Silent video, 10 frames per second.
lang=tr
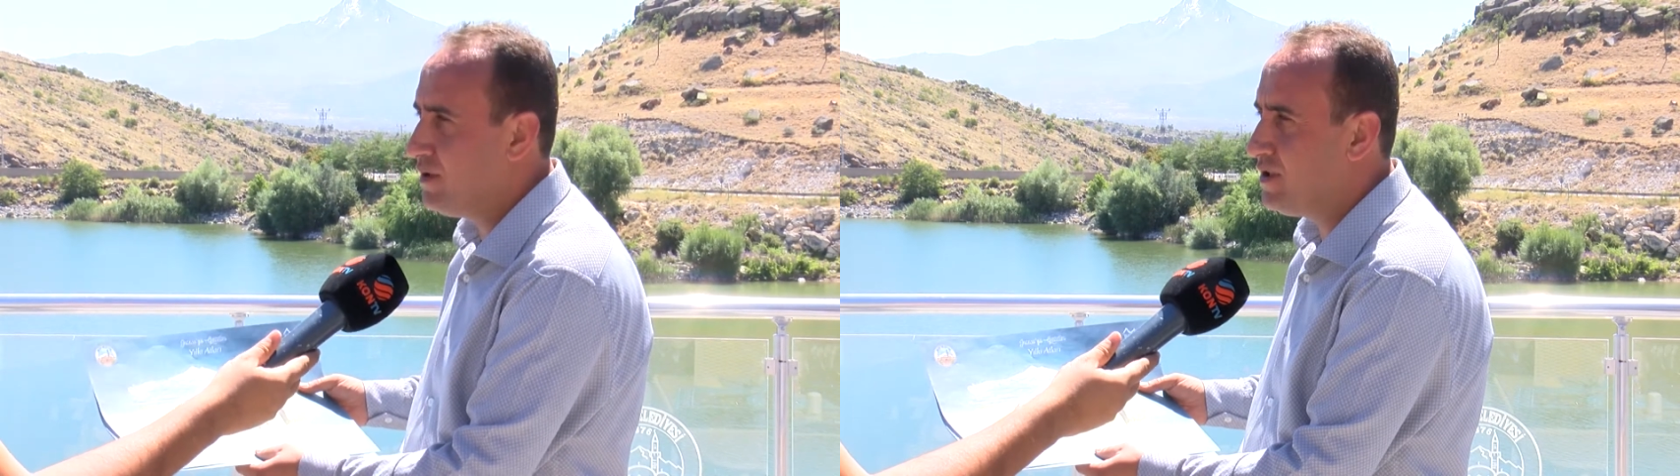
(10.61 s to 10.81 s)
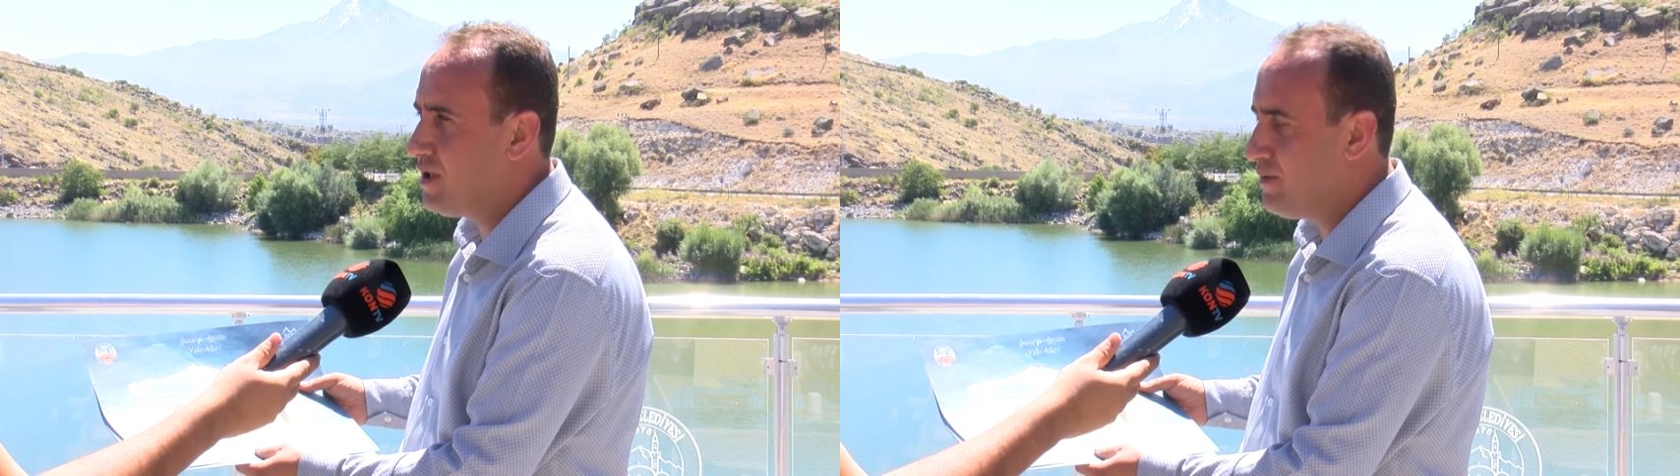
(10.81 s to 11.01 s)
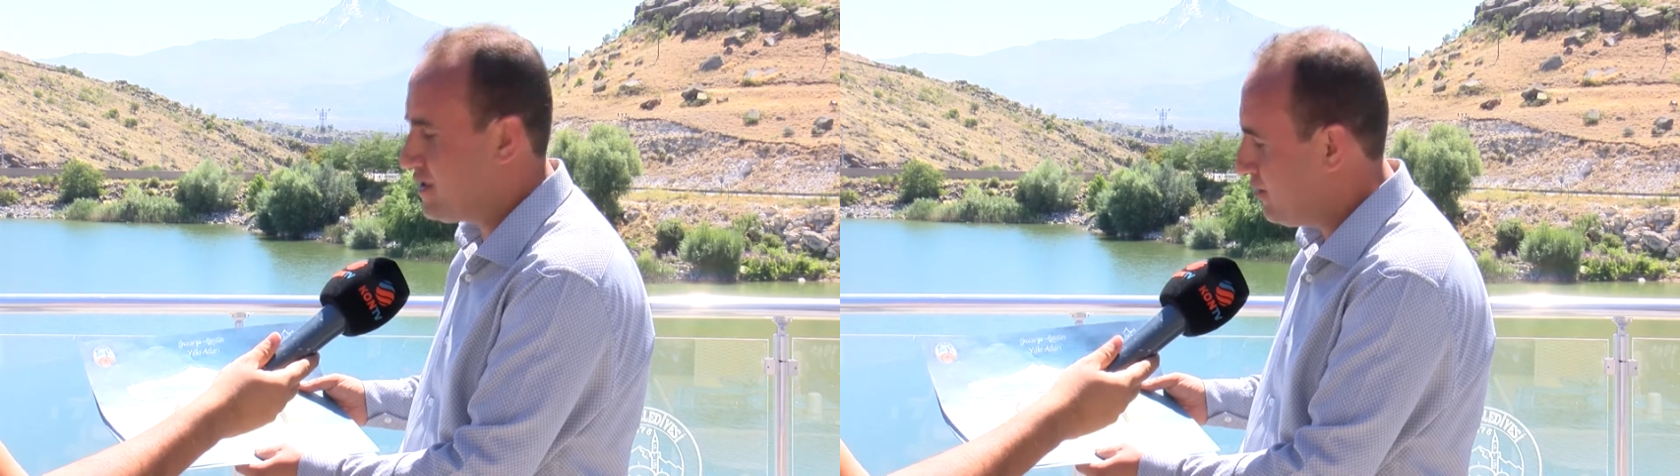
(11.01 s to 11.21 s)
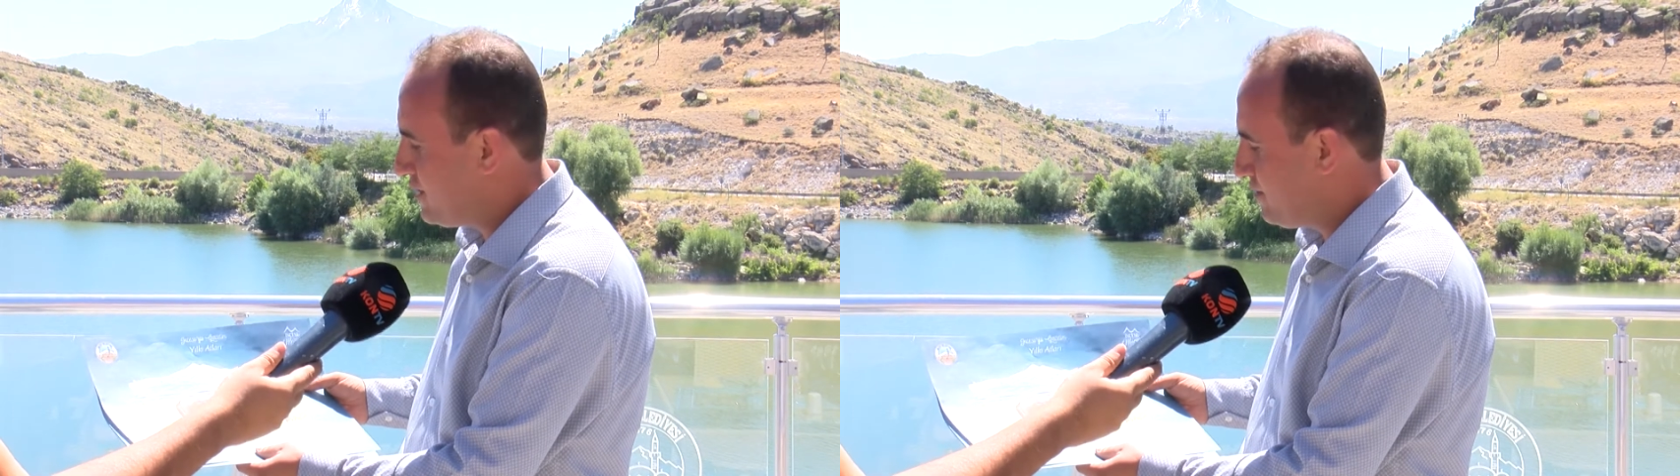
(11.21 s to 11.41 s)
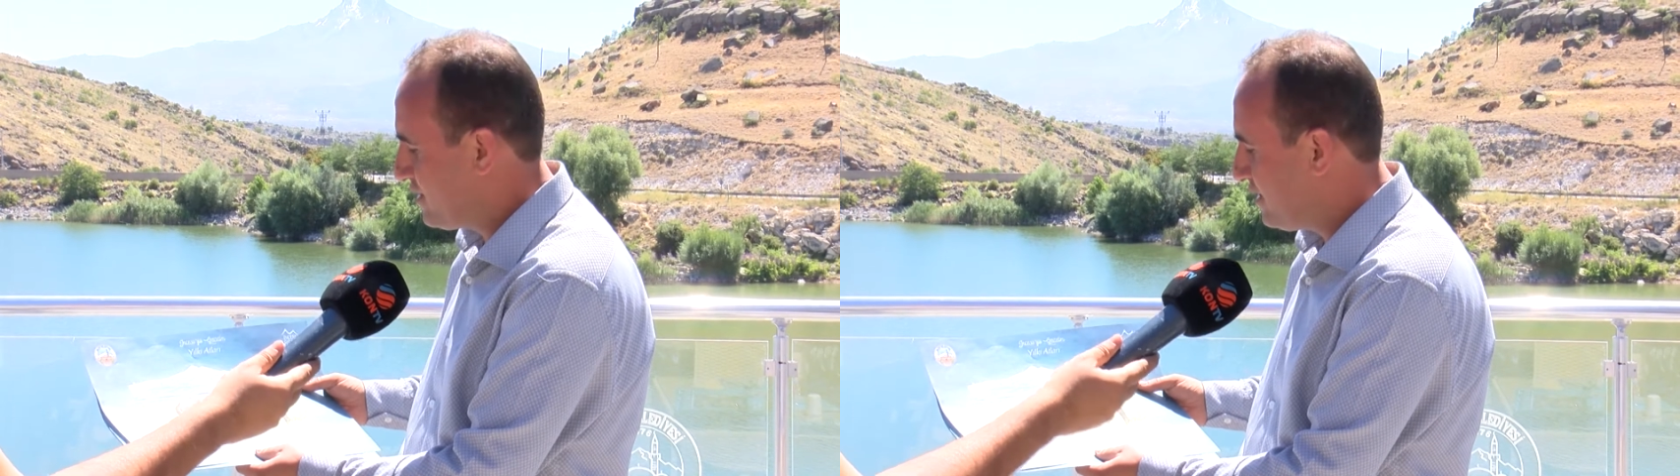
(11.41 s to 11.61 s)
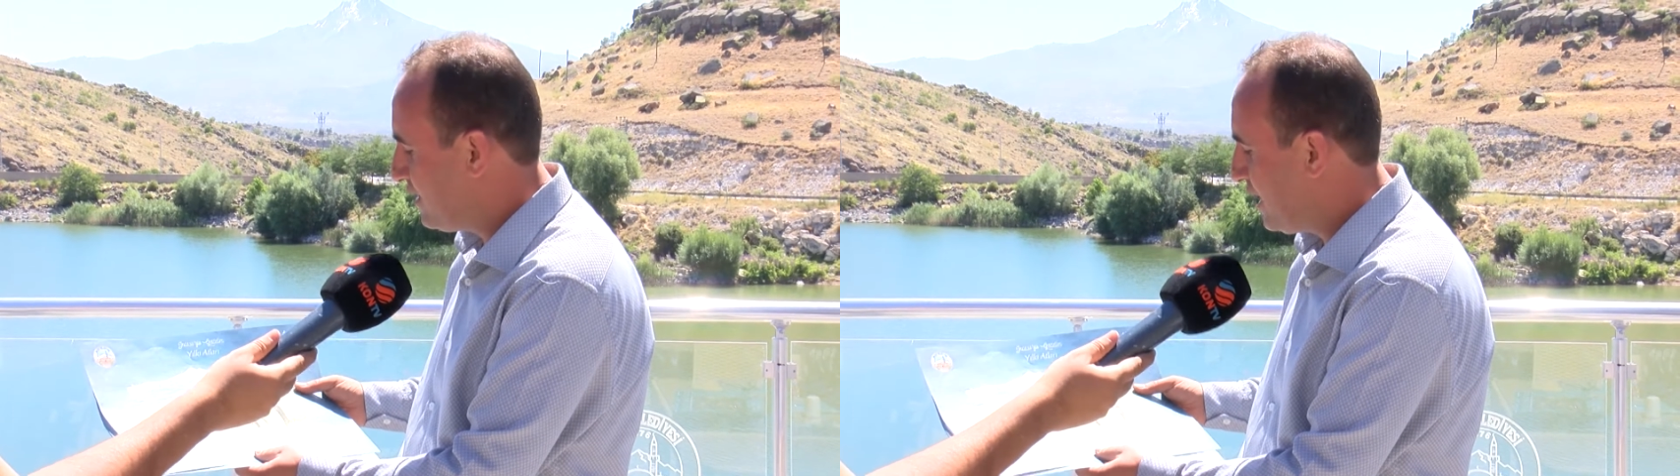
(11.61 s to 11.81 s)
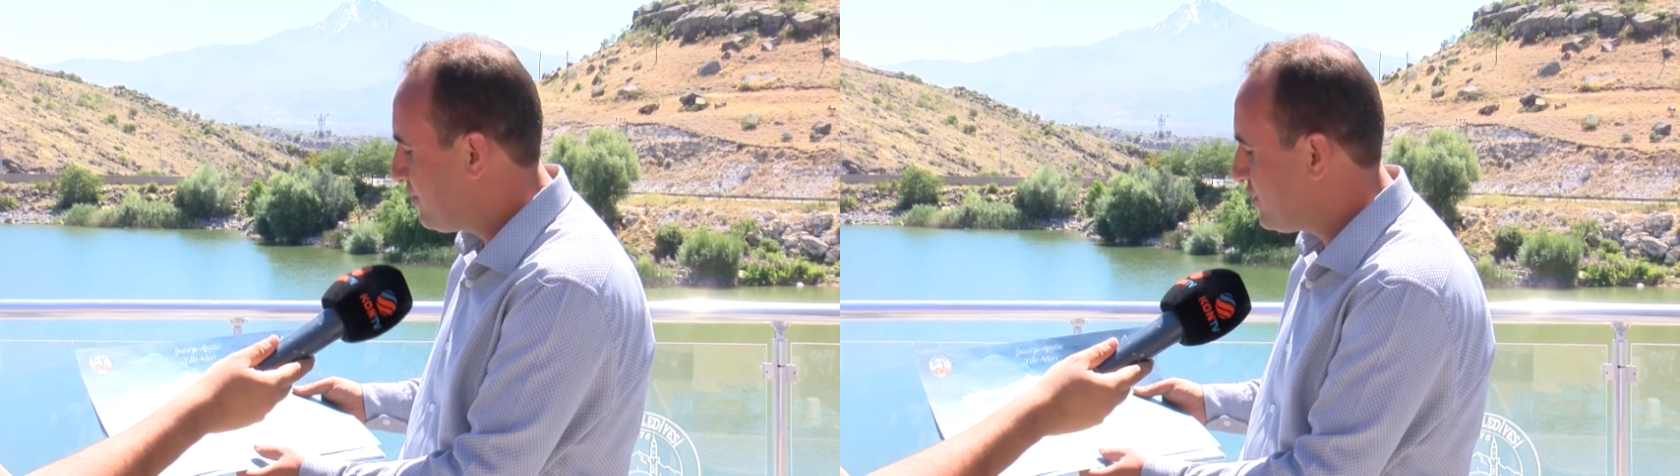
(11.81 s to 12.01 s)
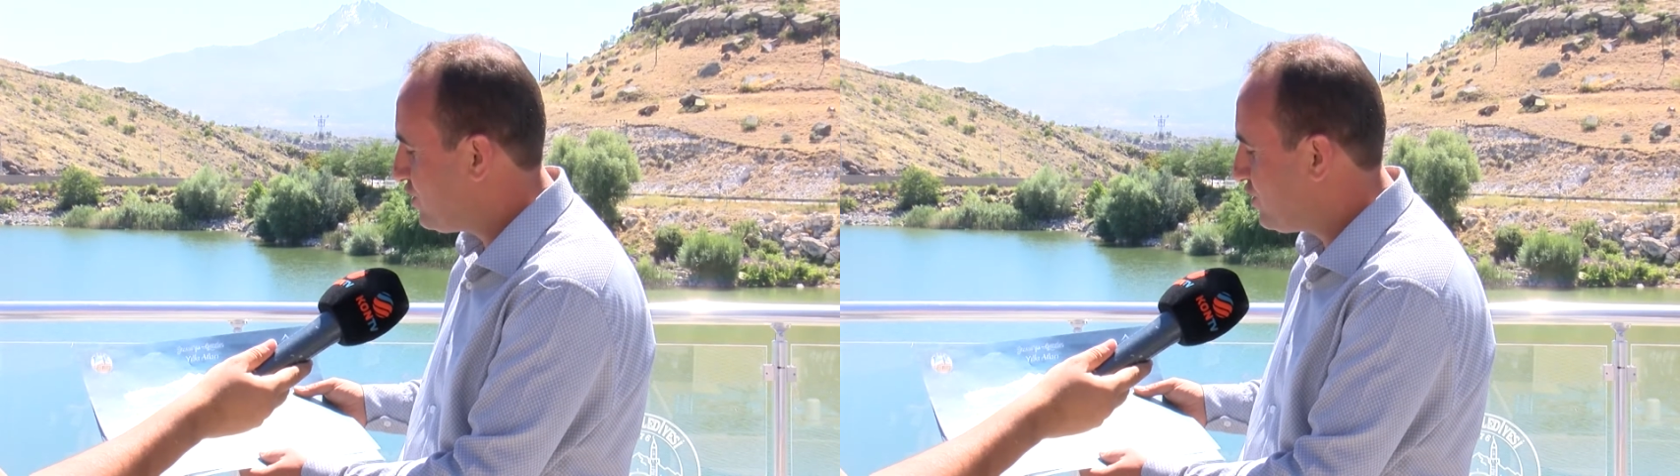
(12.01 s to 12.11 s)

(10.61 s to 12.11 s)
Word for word: ilçemizde bizim sınırlarımız